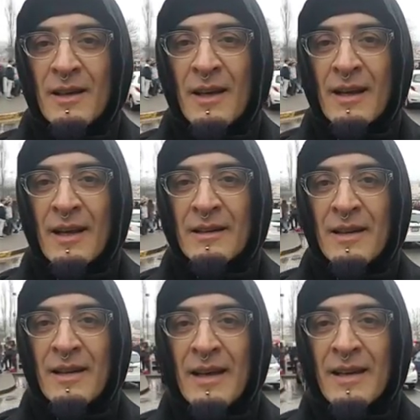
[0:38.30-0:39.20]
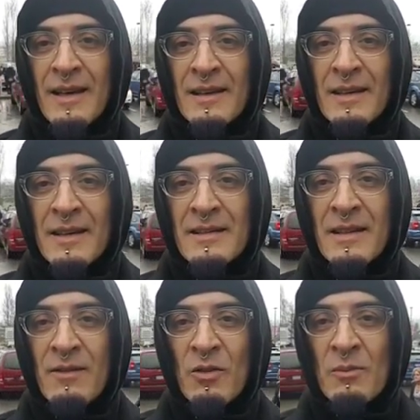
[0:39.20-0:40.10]
la cantidad de gente que
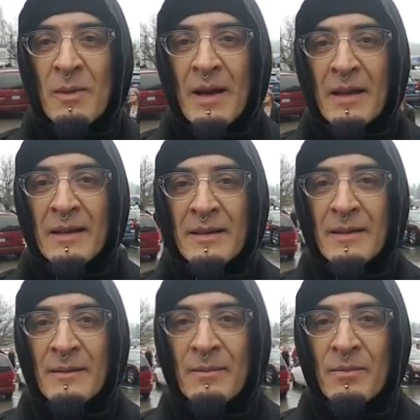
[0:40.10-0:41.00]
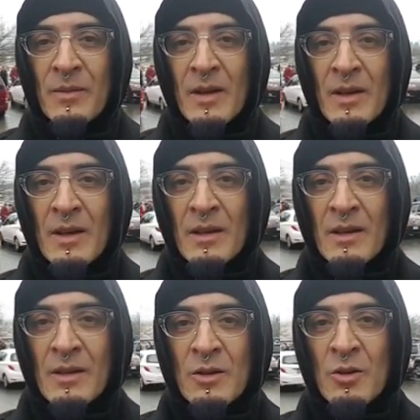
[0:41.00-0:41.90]
está formada.
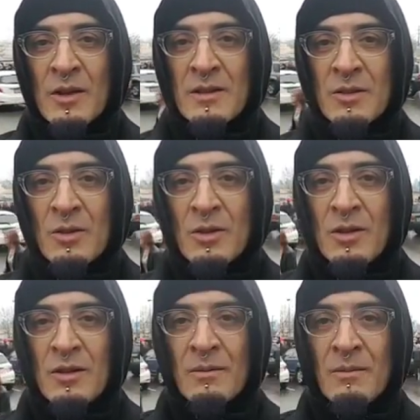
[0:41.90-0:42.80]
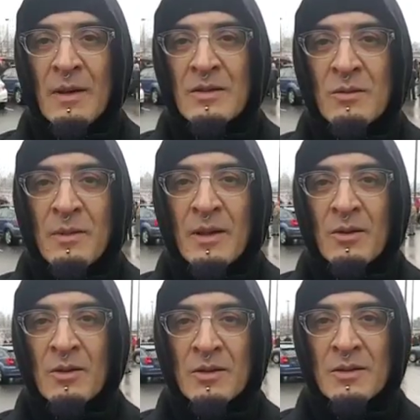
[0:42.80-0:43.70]
Yo estoy más o
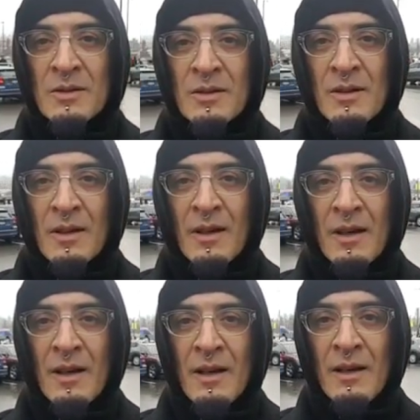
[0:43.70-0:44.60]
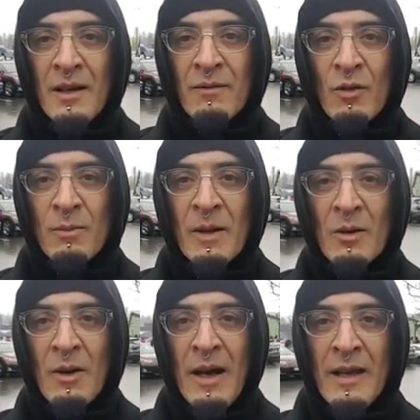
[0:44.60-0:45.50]
menos
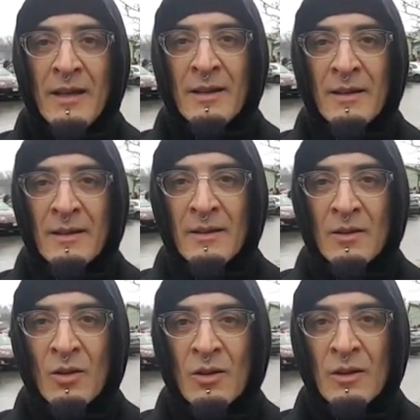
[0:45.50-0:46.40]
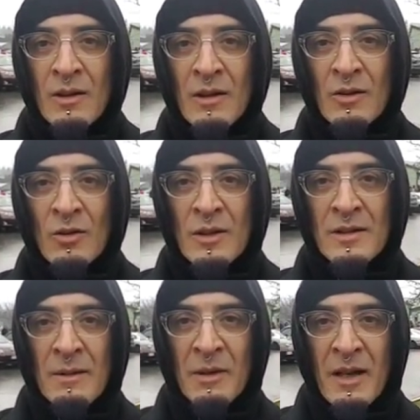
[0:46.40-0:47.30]
formado ahí, donde
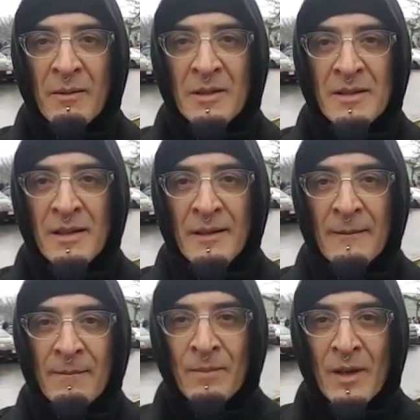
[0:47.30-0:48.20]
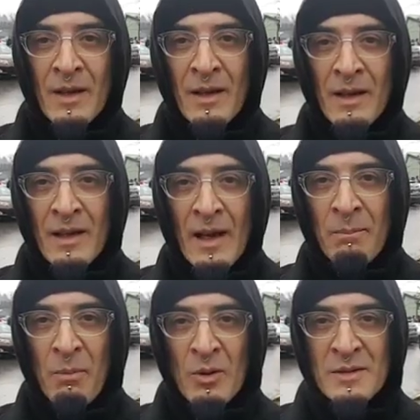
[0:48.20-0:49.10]
está mi cabeza, en el
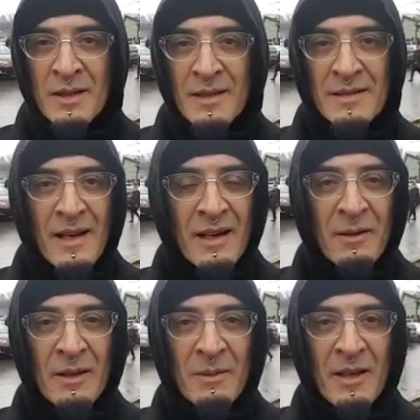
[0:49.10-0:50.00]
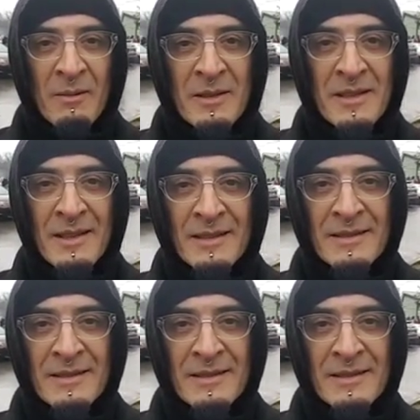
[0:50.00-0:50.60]
poste que está arriba de mi cabeza,